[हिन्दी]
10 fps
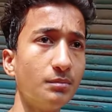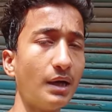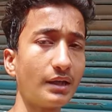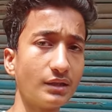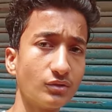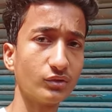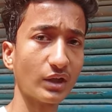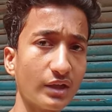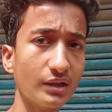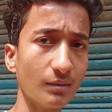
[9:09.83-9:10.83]
बाकी
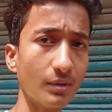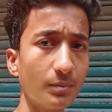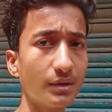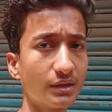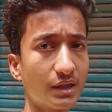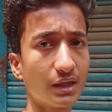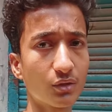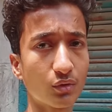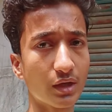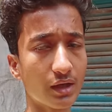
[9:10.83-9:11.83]
सुल्तान की तबीयत भी
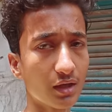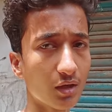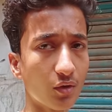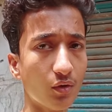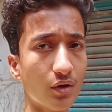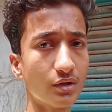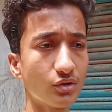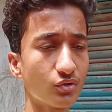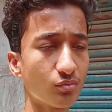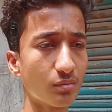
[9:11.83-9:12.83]
ठीक हो गई है और
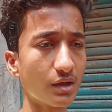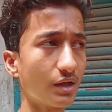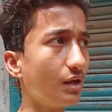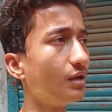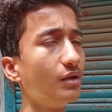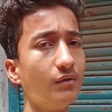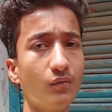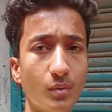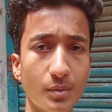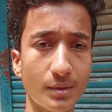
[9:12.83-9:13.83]
जो जुम्मन है
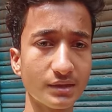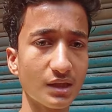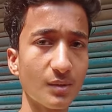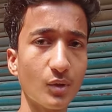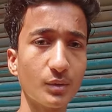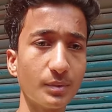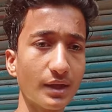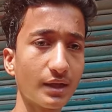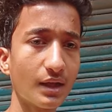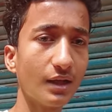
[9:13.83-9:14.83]
वो भी माशाल्लाह बहुत
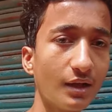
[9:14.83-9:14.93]
प्यारा है